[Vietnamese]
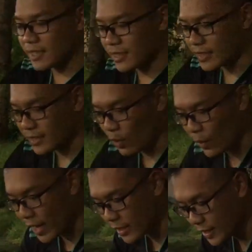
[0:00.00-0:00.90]
là từ trận
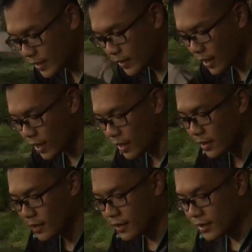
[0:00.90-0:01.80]
sau là đi
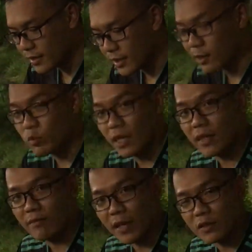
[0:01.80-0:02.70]
uh, tất trống
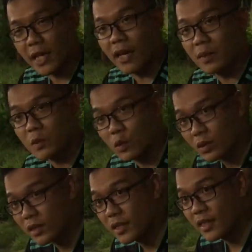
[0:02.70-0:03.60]
trơn và nó dày hơn một
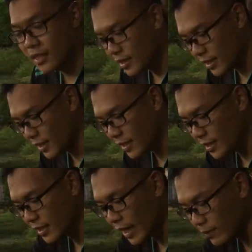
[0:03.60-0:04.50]
chút,
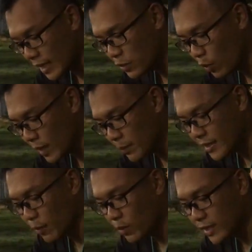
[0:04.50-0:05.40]
thì cảm giác xô lệch
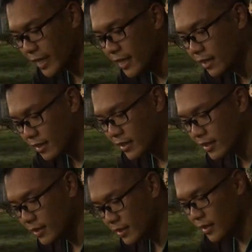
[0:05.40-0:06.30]
bên trong nó sẽ ít hơn.
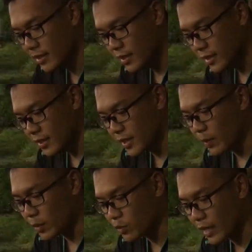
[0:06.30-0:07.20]

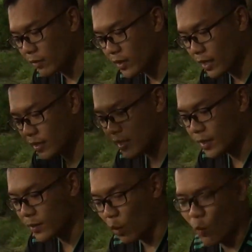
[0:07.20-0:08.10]
Nhưng mà dù sao đi nữa
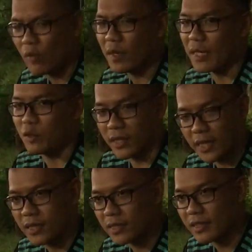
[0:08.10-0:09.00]
thì bốn mốt vẫn là chuẩn
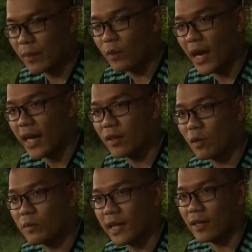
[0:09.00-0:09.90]
nhất. Size bốn hai
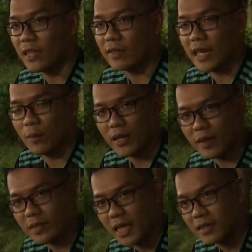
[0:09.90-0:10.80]
nó không thể nào tạo ra một cái
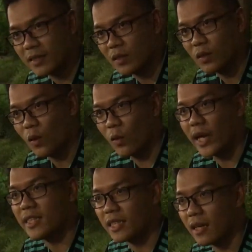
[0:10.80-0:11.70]
cảm giác ok
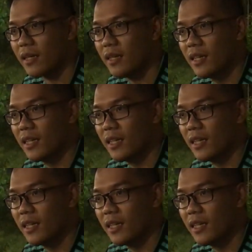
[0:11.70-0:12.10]
nhất được.